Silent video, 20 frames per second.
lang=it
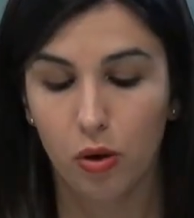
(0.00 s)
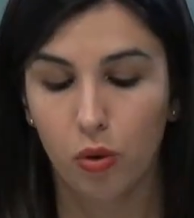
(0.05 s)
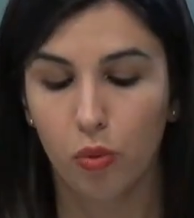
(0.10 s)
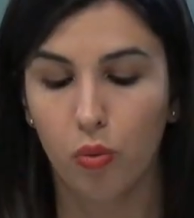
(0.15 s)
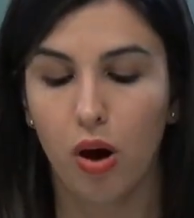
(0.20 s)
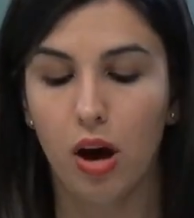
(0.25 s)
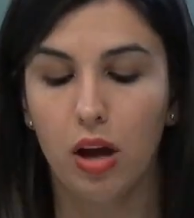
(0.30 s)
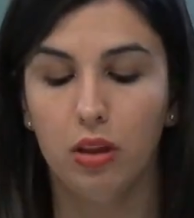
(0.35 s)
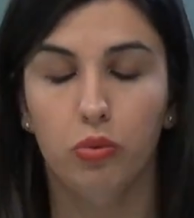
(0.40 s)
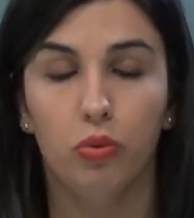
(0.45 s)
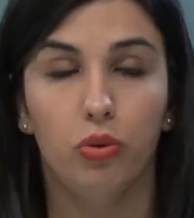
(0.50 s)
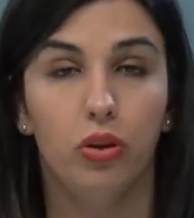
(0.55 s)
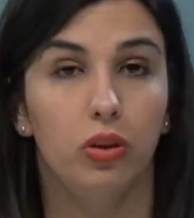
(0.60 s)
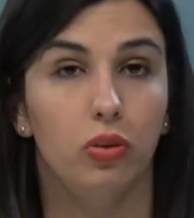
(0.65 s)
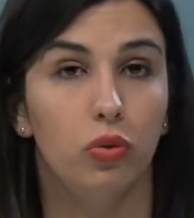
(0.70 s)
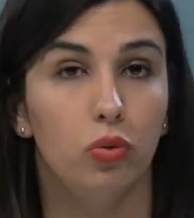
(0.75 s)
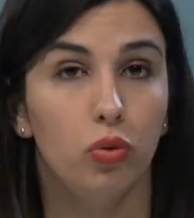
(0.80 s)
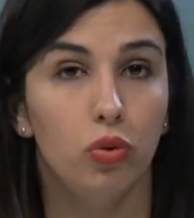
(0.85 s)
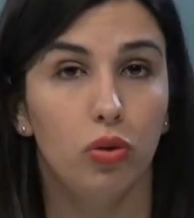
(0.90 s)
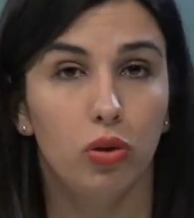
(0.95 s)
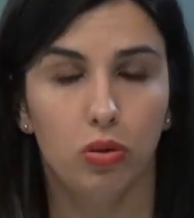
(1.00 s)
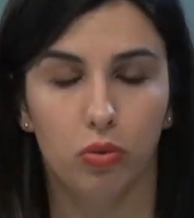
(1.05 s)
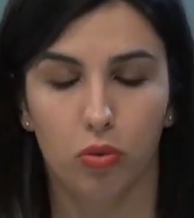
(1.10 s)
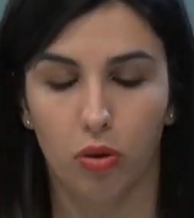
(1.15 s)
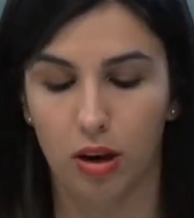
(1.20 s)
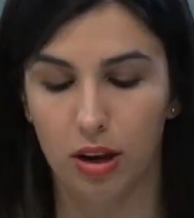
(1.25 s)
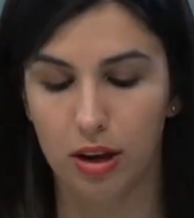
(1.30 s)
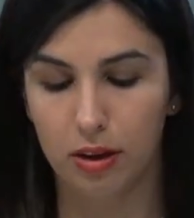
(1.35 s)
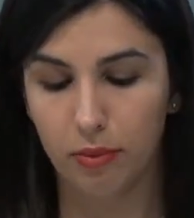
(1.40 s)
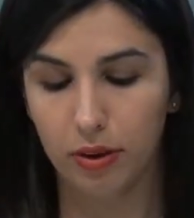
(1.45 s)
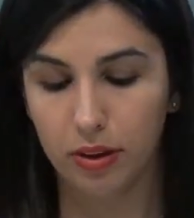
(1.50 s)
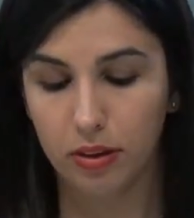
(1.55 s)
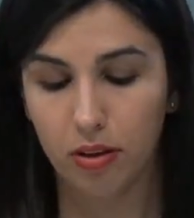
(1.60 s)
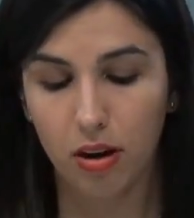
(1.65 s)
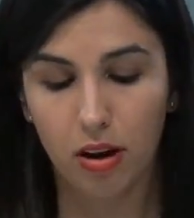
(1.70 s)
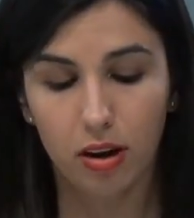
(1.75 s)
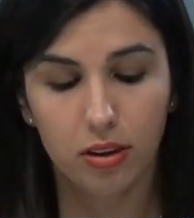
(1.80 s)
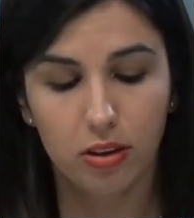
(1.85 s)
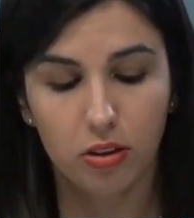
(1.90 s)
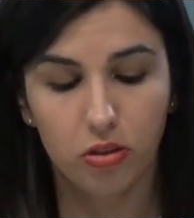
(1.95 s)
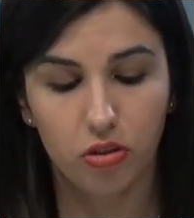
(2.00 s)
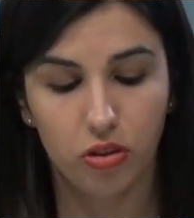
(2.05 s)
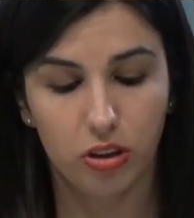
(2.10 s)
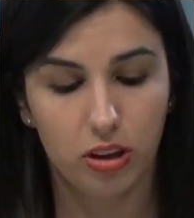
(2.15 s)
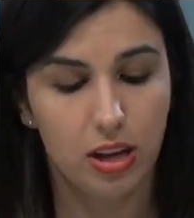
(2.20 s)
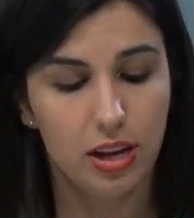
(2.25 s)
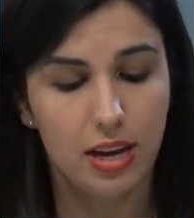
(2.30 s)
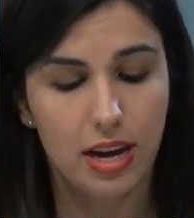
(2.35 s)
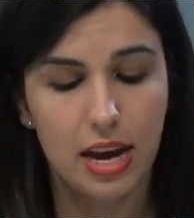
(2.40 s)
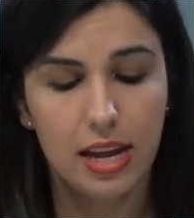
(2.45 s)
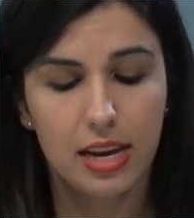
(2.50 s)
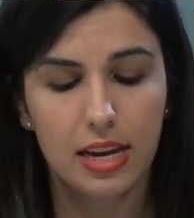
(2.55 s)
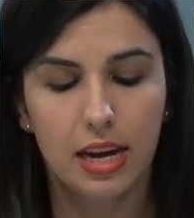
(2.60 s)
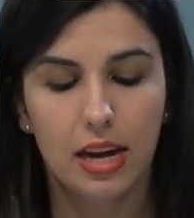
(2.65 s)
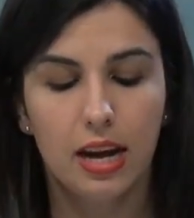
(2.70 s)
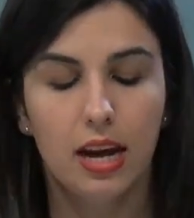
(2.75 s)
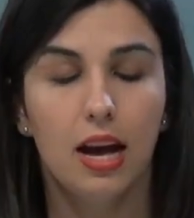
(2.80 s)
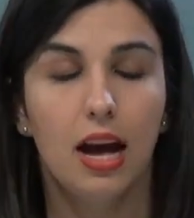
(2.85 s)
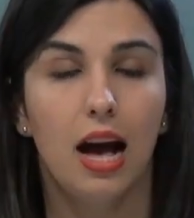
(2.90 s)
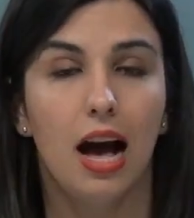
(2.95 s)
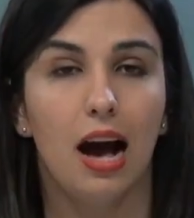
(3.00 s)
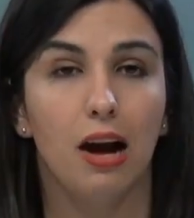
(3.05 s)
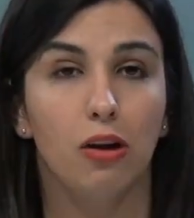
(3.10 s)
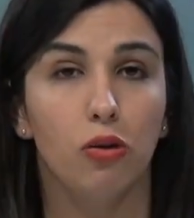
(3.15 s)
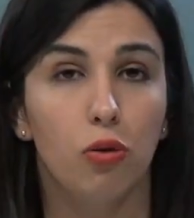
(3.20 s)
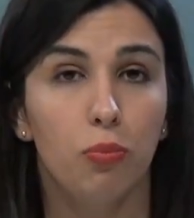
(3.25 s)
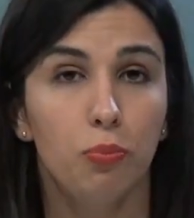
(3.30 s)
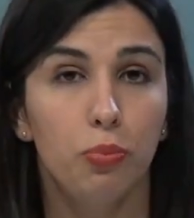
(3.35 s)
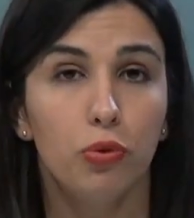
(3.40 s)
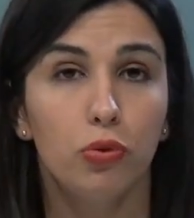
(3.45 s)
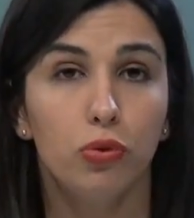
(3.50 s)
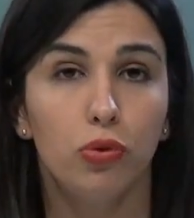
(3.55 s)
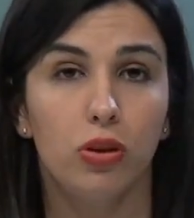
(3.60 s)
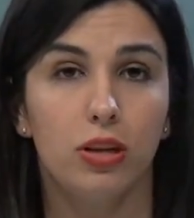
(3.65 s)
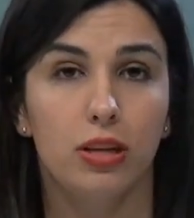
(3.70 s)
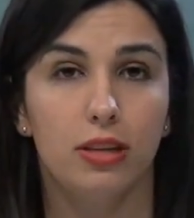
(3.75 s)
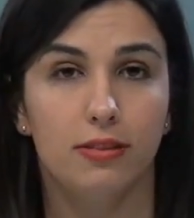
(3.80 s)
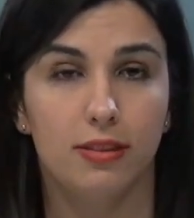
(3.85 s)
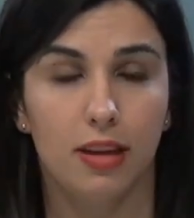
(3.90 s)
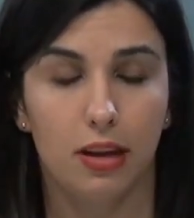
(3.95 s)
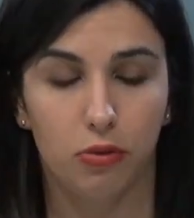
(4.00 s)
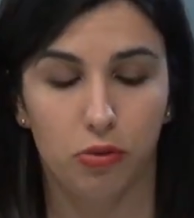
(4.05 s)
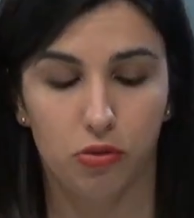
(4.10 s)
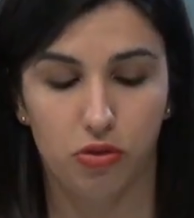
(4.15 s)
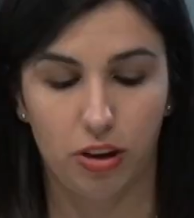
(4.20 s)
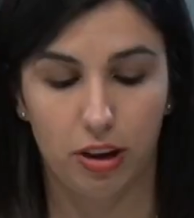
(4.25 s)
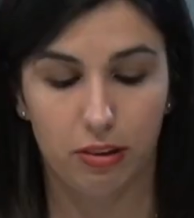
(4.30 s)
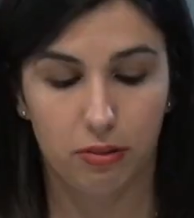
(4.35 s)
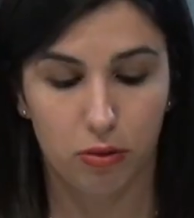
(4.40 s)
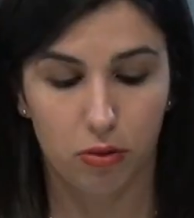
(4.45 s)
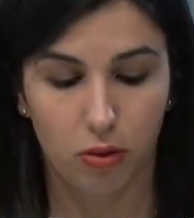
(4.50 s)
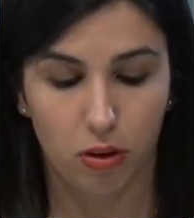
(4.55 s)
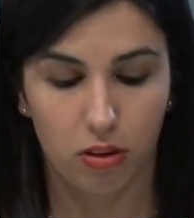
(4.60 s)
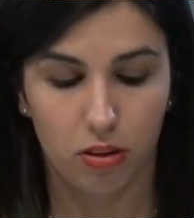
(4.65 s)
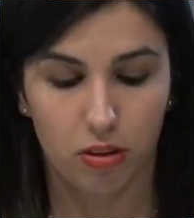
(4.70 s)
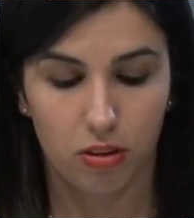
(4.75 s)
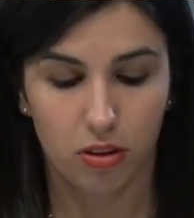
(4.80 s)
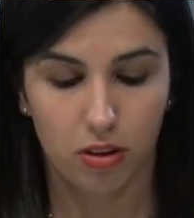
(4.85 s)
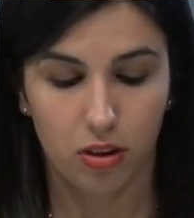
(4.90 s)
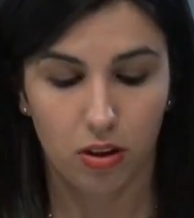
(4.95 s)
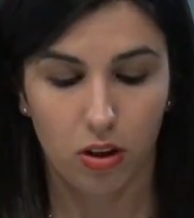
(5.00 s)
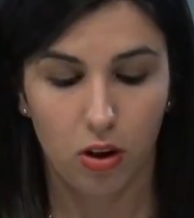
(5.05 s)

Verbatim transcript: quando intorno alle 14 di ieri ha compiuto l'insano gesto.